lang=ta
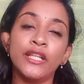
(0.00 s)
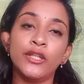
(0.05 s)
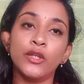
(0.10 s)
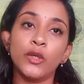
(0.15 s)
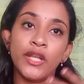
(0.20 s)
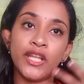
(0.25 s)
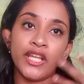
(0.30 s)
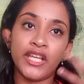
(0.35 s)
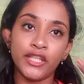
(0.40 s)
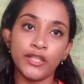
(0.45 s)

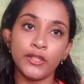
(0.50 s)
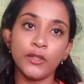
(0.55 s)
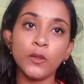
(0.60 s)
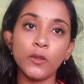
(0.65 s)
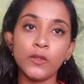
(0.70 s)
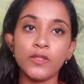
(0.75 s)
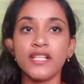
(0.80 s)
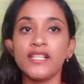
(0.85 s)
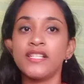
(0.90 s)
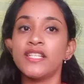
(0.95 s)
இதோட
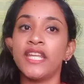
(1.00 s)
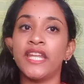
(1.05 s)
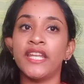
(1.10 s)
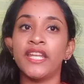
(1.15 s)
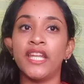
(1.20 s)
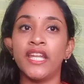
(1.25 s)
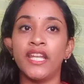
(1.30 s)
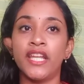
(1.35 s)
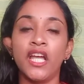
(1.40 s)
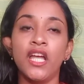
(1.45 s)
யூசஸ்
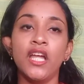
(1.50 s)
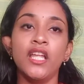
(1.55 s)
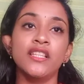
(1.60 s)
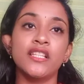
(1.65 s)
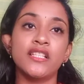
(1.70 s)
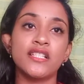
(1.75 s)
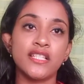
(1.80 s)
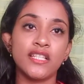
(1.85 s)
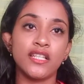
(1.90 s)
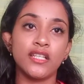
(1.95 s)
என்னன்னா
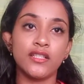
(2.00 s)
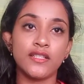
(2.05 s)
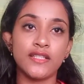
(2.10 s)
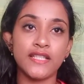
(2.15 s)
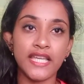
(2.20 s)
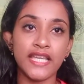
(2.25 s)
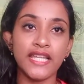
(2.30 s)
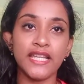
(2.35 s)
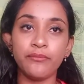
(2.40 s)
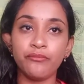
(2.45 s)
அந்த
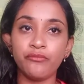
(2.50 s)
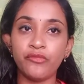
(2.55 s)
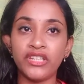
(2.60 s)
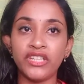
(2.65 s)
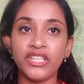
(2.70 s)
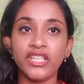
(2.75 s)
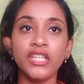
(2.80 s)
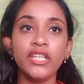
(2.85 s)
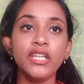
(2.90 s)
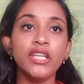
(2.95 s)
சீரம்
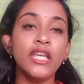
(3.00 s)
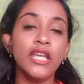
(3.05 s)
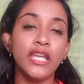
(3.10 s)
வந்து